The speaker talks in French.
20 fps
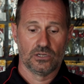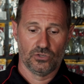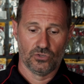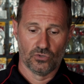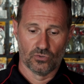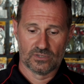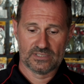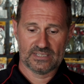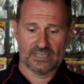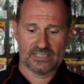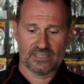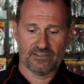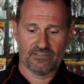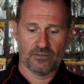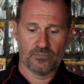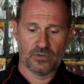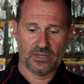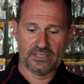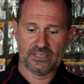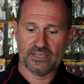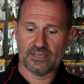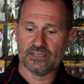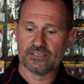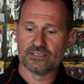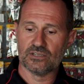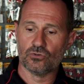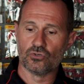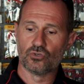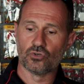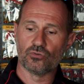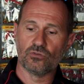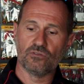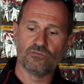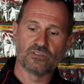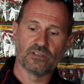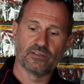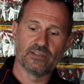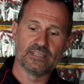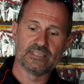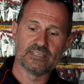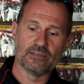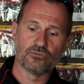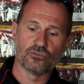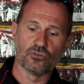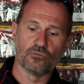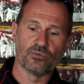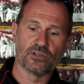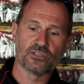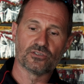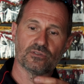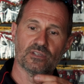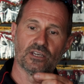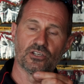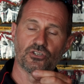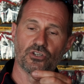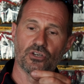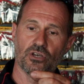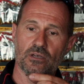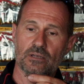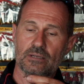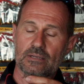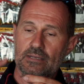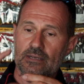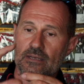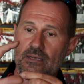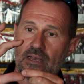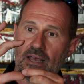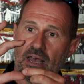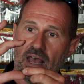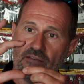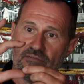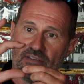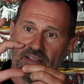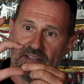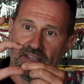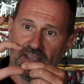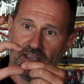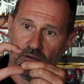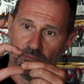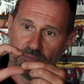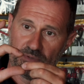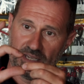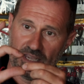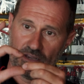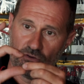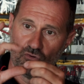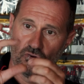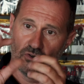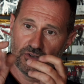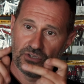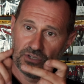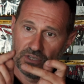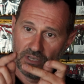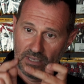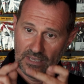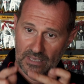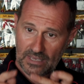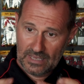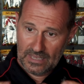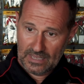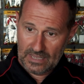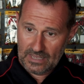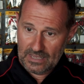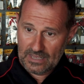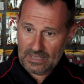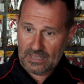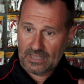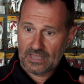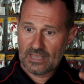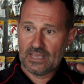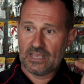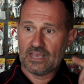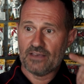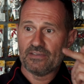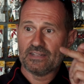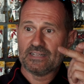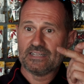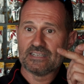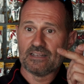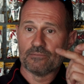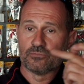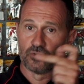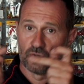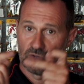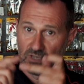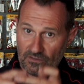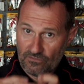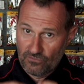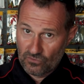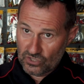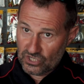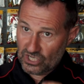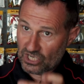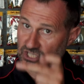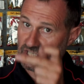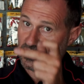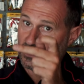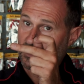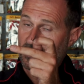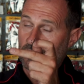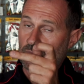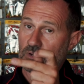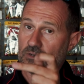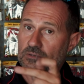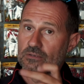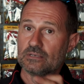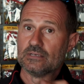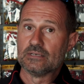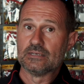Donc ça c'est vraiment intéressant. Aujourd'hui vous avez des hameçons poissons nageurs avec des hampes très courtes et avec des hameçons qui vont chercher très loin.